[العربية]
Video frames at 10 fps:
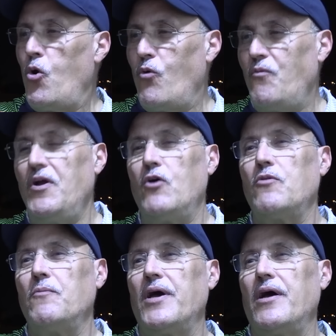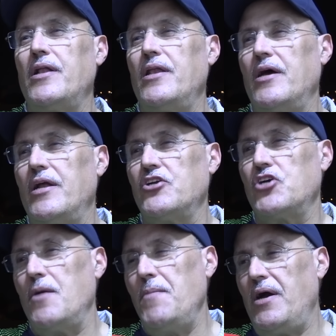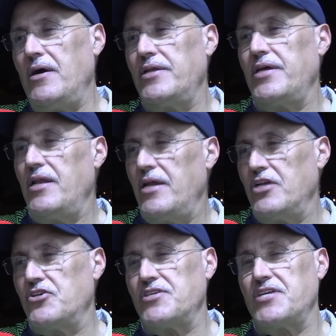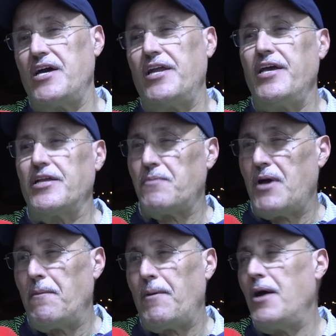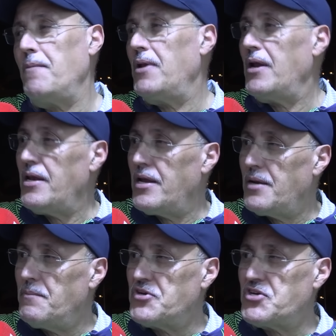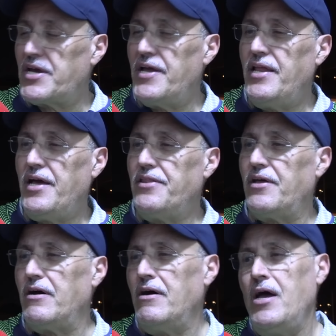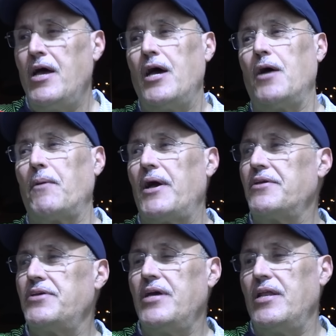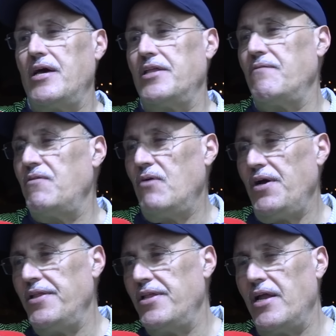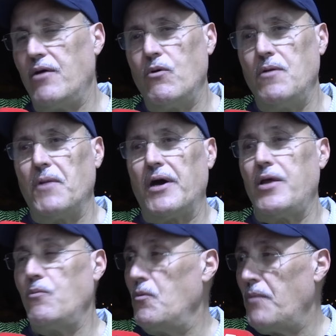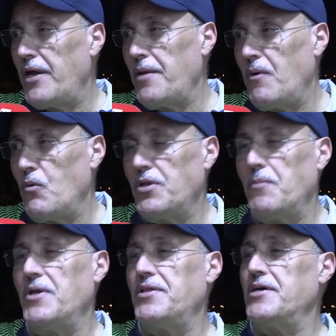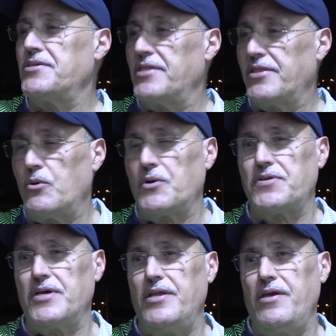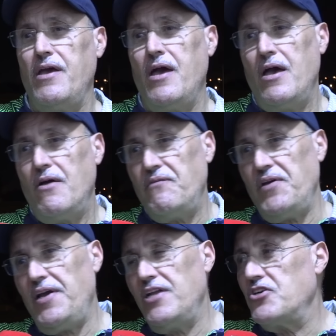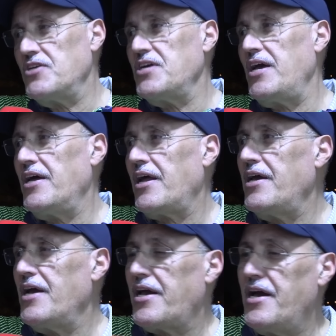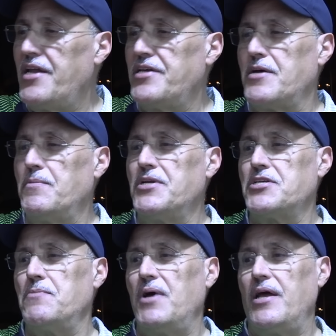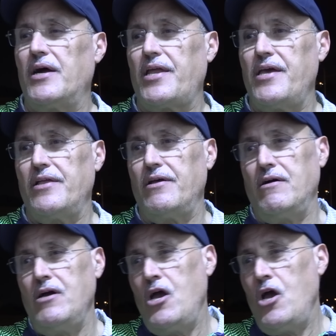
وفي العود ما الجامعه ديال الجزائريه تبقى قابله للمشاكل اللي عندها بقات هي الهدف الوحيد ديالها هو المغرب والمغرب هو دابا داز للدور الثاني في حين الجزائر هي كارثه بالنسبه للرياضه